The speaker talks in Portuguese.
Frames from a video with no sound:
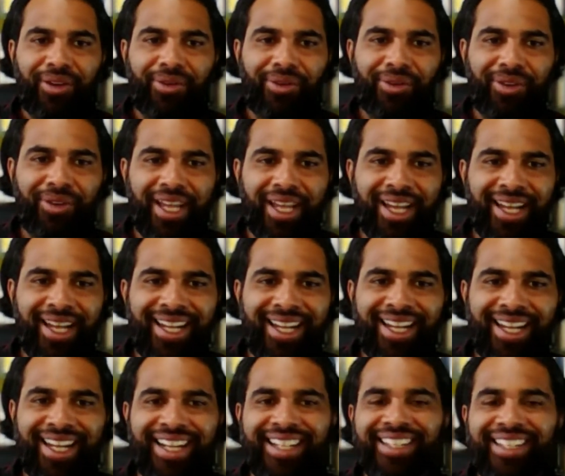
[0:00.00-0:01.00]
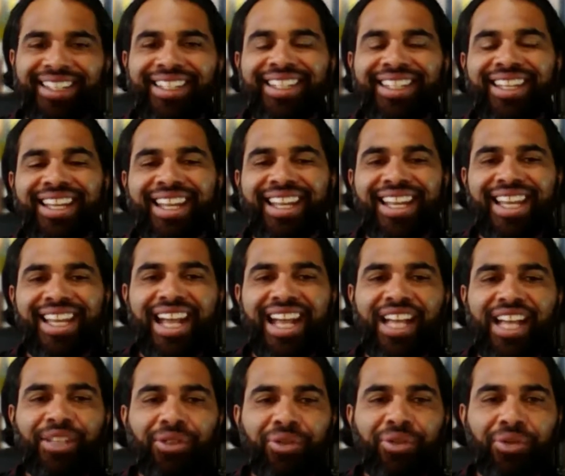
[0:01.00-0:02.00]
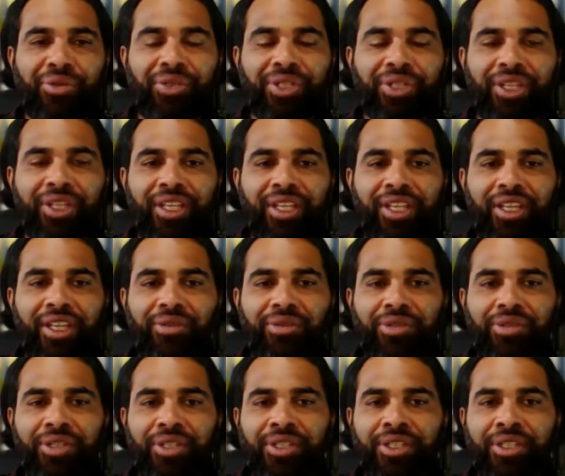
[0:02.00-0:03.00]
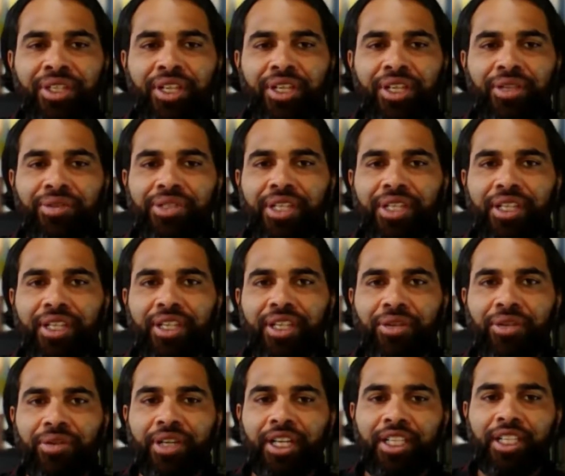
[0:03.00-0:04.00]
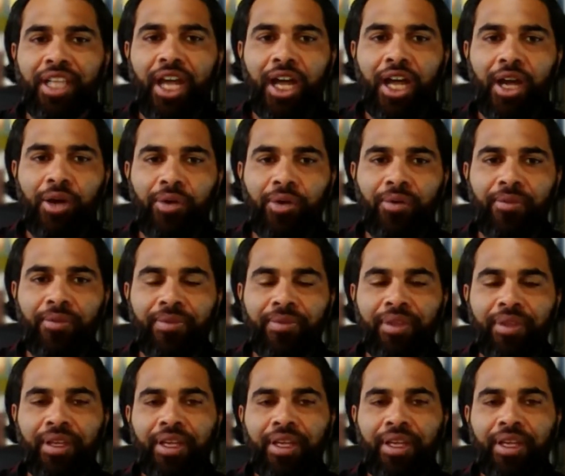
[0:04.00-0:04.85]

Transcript: Olá a todos queridos inscritos aqui no canal.